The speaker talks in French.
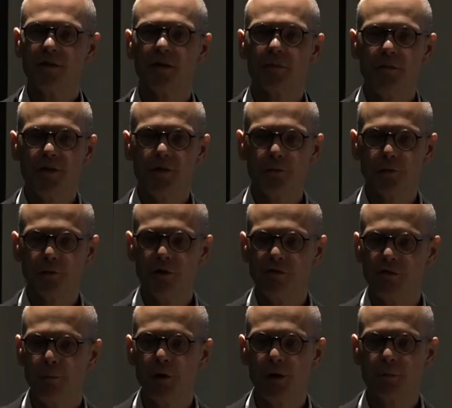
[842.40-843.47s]
cette mission de
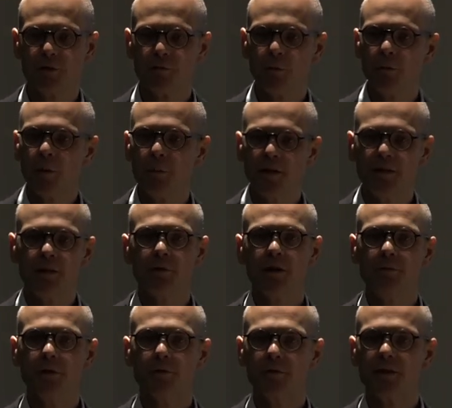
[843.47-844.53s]
développer les plateformes, on m'a pas dit,
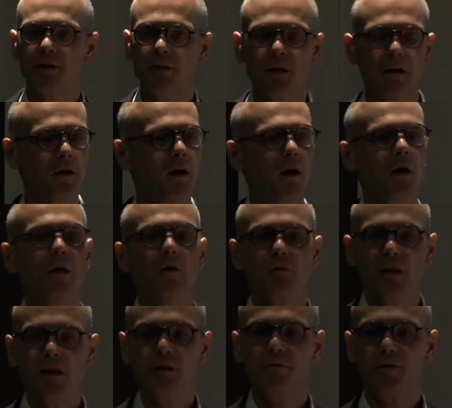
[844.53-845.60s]
Emmanuel Dequier,
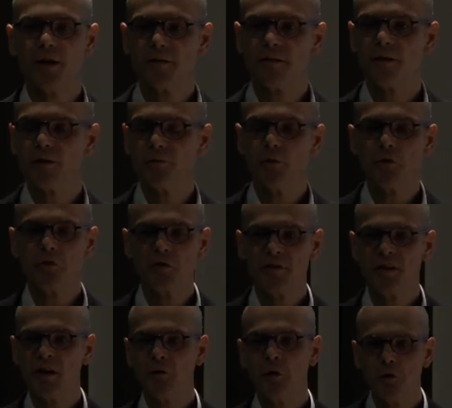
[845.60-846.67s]
vous allez le faire ça dans
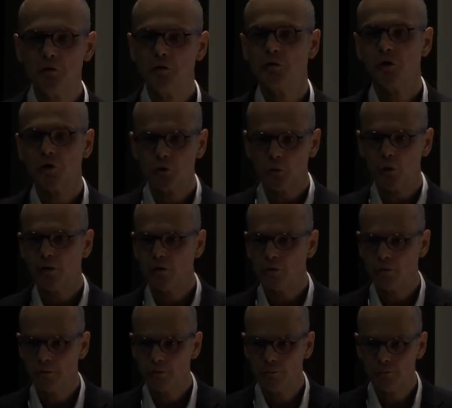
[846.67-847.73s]
un an, deux ans, trois ans.